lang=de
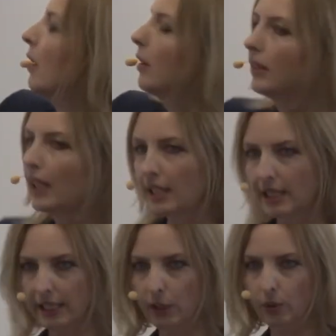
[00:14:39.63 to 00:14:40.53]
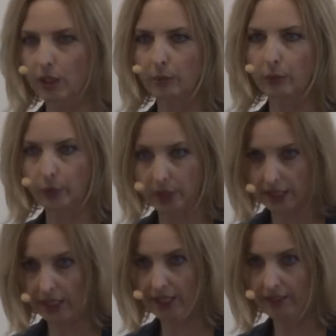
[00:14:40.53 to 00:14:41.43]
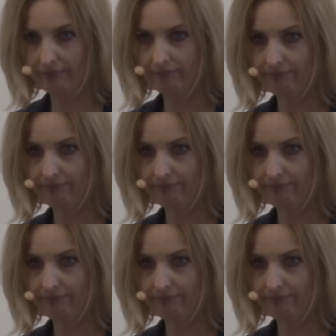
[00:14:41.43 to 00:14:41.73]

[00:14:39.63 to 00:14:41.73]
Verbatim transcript: Und das ist also unser Bewusstsein.